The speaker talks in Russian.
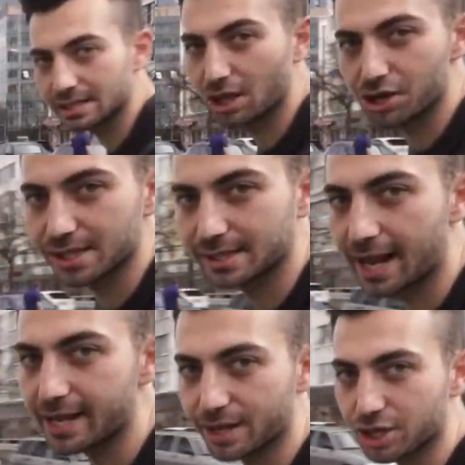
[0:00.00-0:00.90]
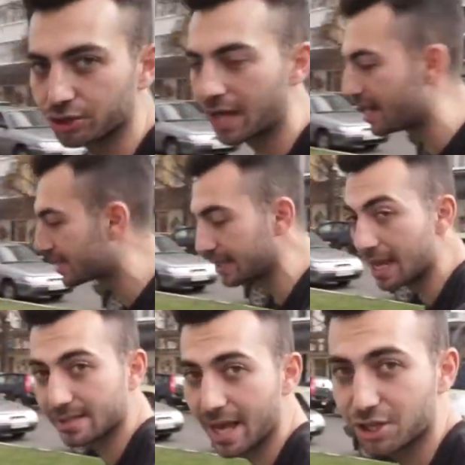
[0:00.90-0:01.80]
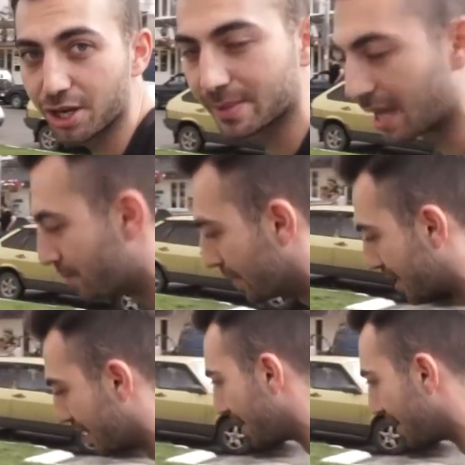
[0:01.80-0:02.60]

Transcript: не сложно с карьеры журналиста, я знаю, чем займусь.